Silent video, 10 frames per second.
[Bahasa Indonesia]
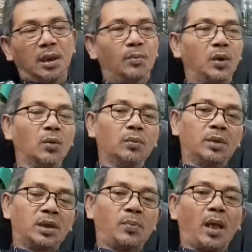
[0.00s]
Yang belum
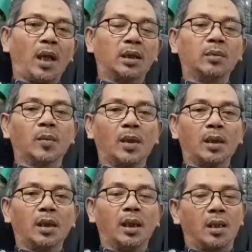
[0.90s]
disepakati
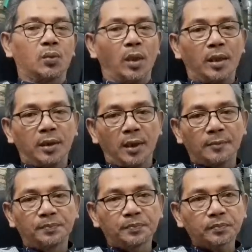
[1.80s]
memang
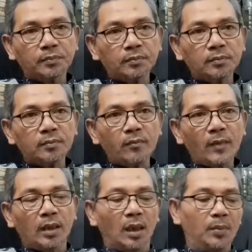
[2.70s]
R2-nya.
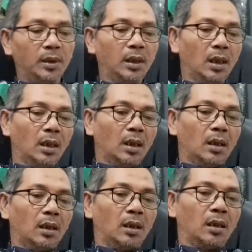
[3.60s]
Tapi
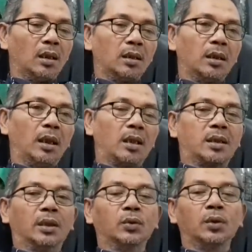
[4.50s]
eh,
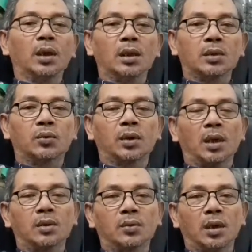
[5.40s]
R1-nya
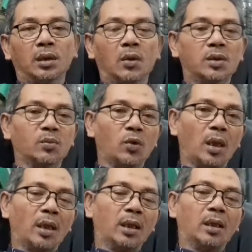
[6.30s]
sudah sudah tahu
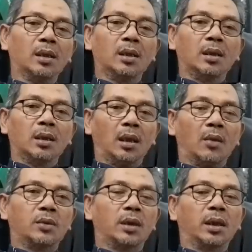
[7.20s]
semua lah ya,
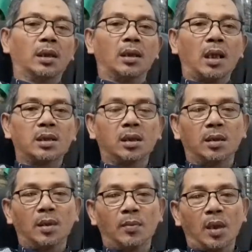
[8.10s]
karena sudah
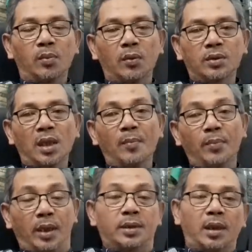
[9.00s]
deklarasi Pak Prabowo
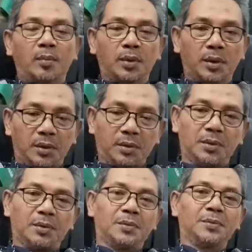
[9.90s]
capres kan begitu.